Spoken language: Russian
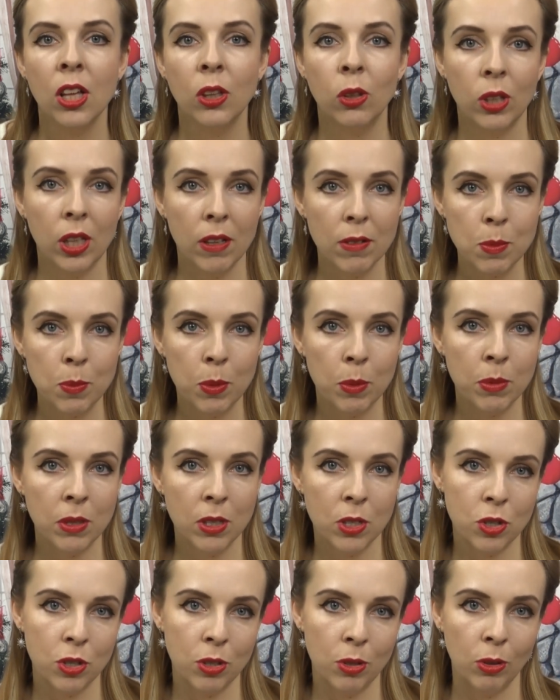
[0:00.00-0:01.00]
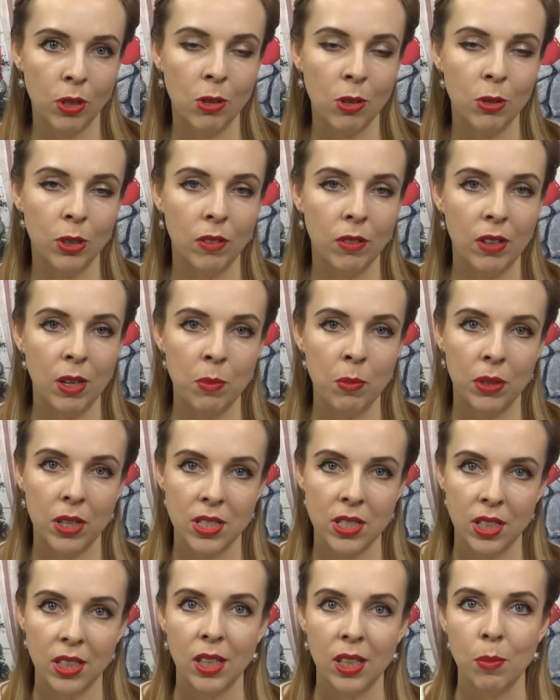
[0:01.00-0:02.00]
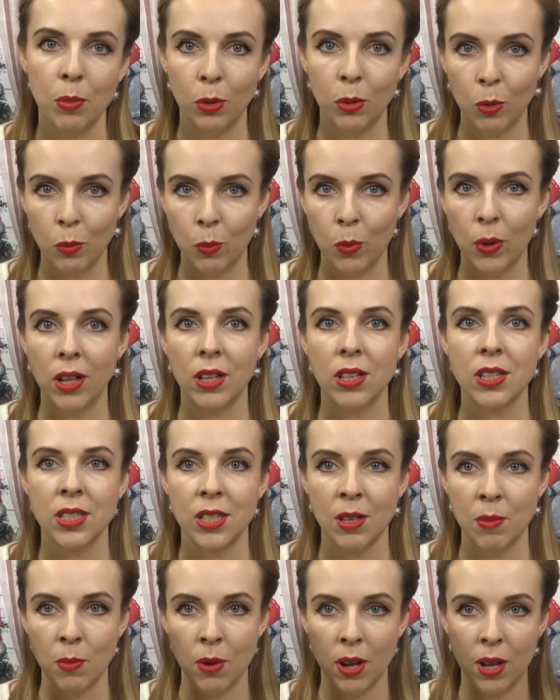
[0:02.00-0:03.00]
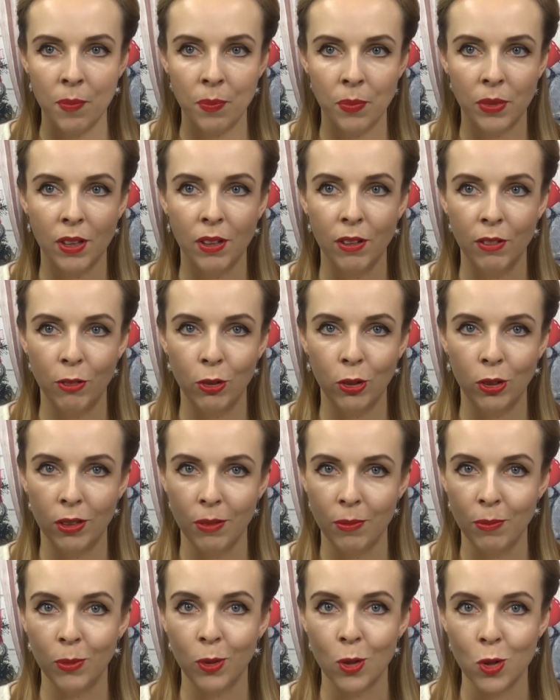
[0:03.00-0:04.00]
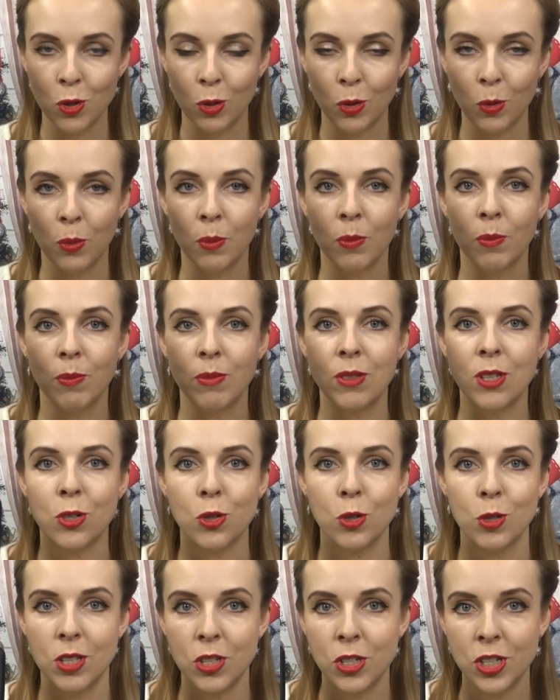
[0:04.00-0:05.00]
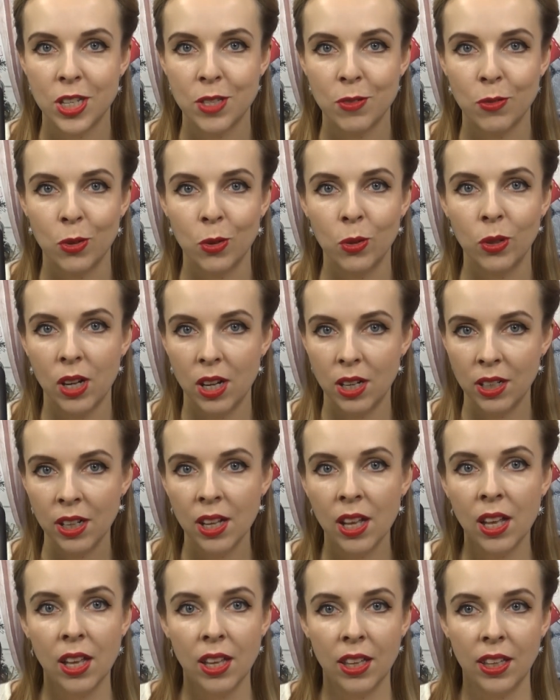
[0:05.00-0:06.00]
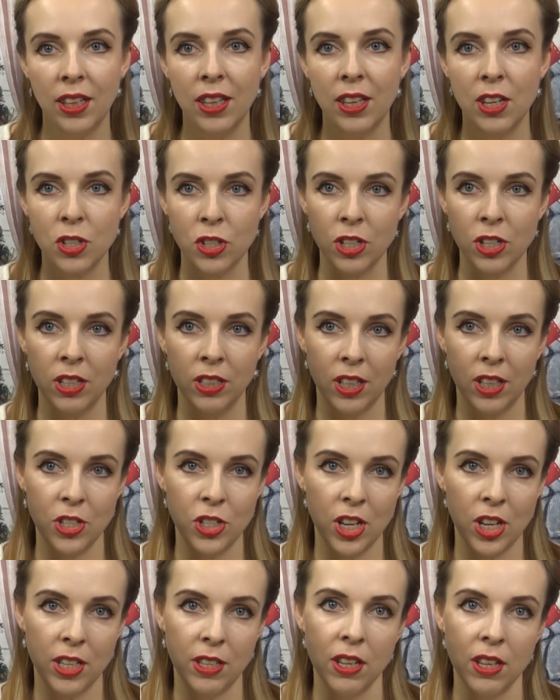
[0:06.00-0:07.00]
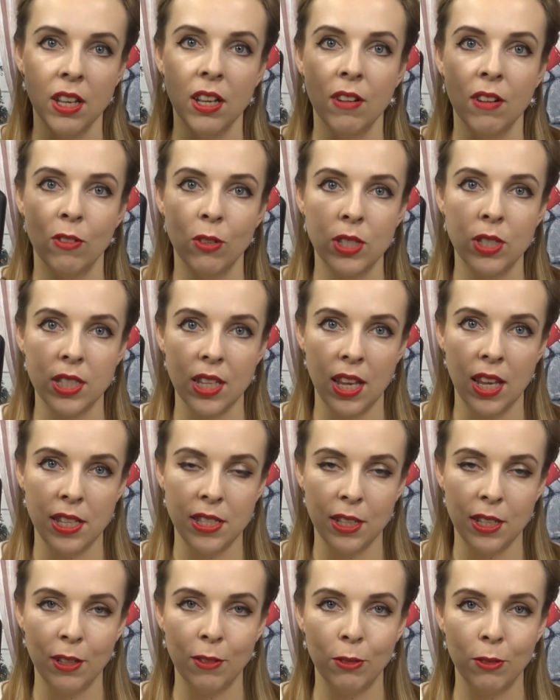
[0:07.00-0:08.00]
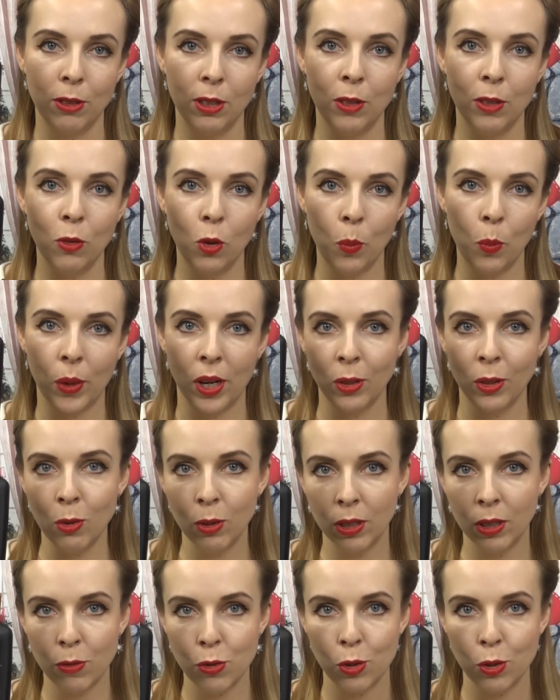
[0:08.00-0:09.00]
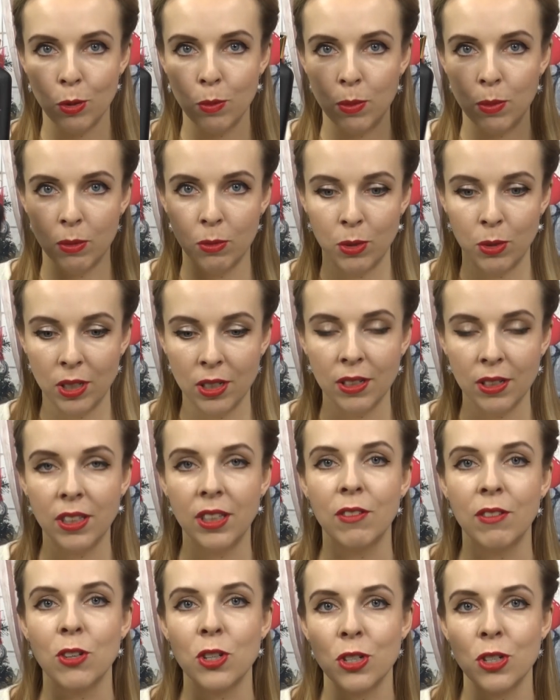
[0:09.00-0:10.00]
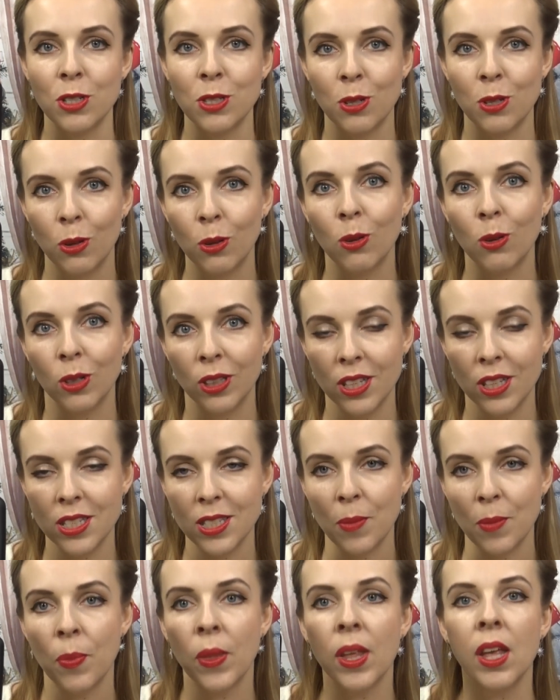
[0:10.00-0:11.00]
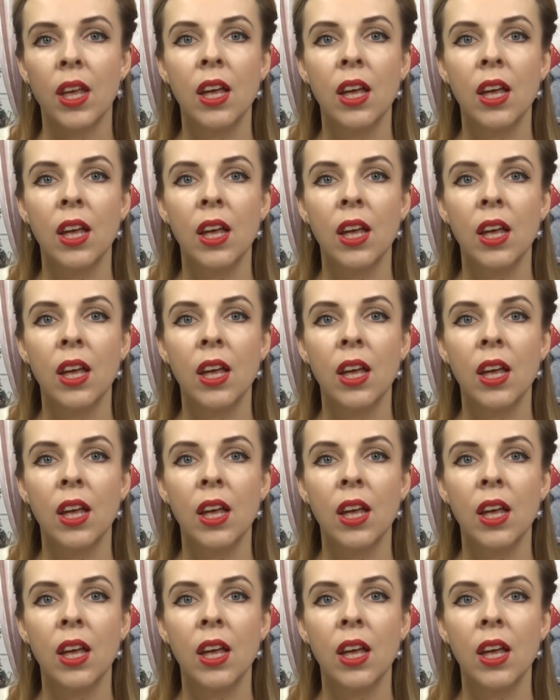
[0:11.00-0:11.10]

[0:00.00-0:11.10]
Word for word: Но я вспомнила, что какое-то время назад я покупала сама вот то, что держу сейчас в руках, и решила начать вот с этих двух продуктов, чтобы у них не вышел срок годности.